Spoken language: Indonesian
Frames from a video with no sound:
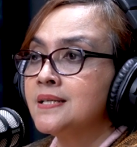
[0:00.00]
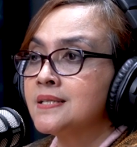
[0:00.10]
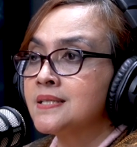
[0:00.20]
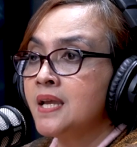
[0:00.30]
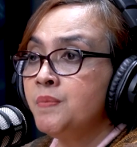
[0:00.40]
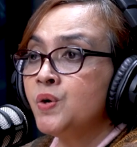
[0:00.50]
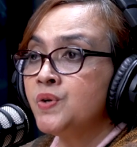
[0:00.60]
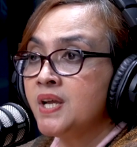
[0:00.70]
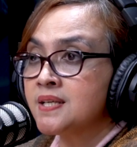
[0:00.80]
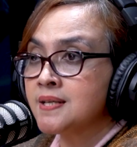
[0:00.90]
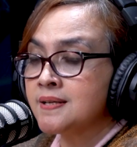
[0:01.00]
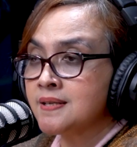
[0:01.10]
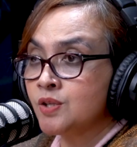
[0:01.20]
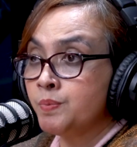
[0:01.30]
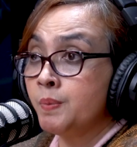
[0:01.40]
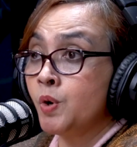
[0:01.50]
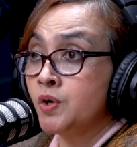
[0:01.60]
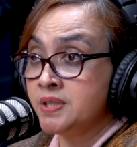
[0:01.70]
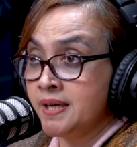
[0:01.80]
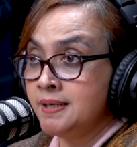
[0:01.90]
Saya mengundang salah satu
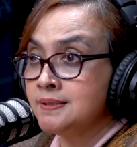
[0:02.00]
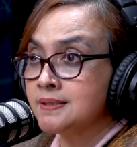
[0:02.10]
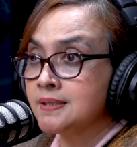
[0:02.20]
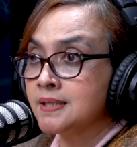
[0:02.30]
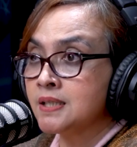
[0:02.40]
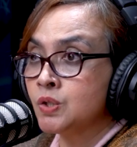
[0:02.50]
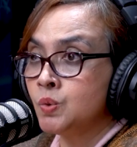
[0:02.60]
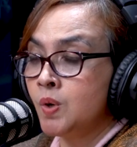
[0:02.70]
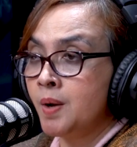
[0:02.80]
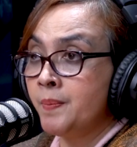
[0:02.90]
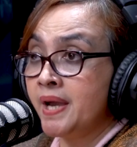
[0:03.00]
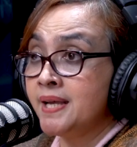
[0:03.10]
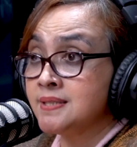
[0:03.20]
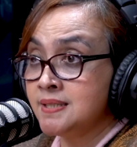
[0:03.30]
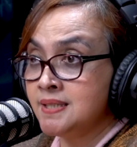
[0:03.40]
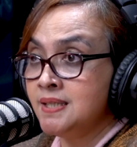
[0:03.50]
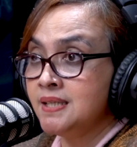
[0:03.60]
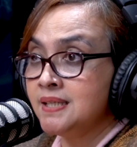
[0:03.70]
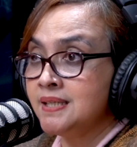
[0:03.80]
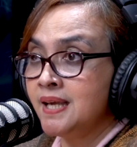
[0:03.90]
pemohonnya, Ketua
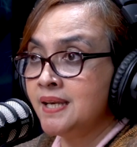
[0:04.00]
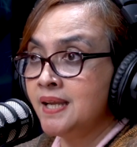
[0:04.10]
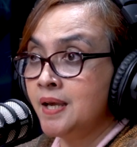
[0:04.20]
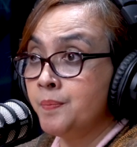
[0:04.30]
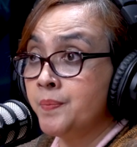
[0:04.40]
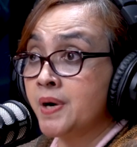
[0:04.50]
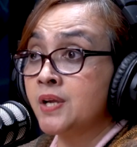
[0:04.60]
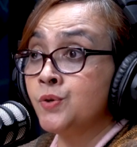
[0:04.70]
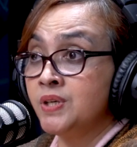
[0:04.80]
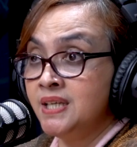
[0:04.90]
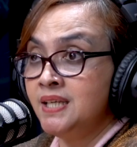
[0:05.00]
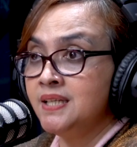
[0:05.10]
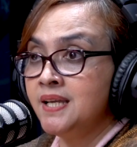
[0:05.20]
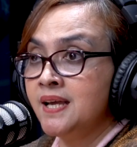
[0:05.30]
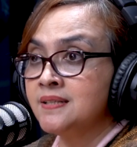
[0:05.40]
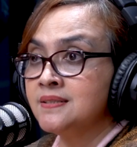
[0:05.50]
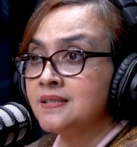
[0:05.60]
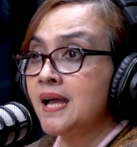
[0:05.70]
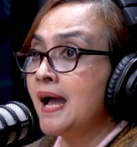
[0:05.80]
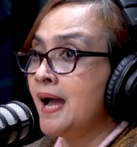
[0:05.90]
PSI Dedek Prayudi dan
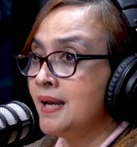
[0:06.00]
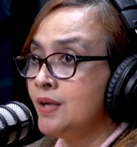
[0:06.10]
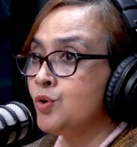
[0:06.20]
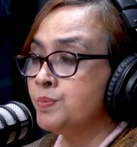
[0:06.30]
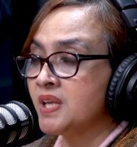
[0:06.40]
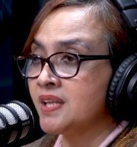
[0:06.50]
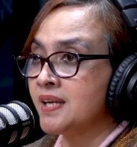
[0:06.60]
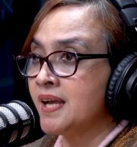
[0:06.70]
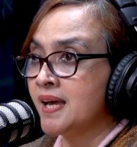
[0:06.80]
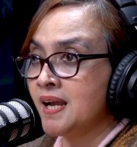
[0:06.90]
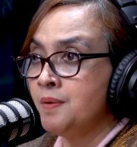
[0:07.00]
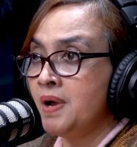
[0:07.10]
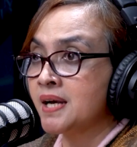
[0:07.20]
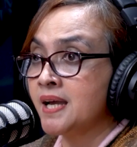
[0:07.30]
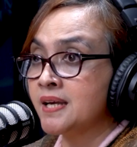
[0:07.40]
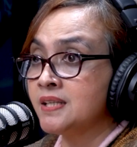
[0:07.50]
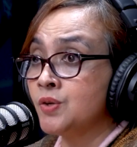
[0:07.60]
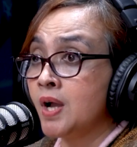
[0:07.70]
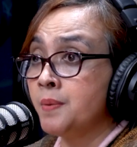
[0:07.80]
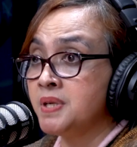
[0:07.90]
ahli hukum tata negara
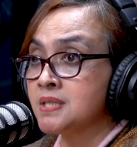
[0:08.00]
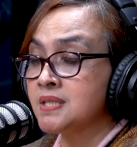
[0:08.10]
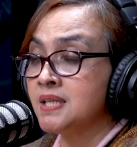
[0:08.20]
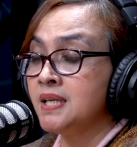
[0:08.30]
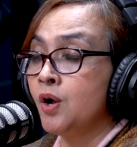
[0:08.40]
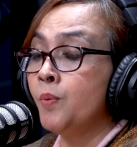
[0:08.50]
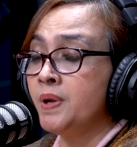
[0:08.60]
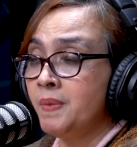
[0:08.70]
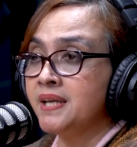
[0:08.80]
Margarito Kamis di Open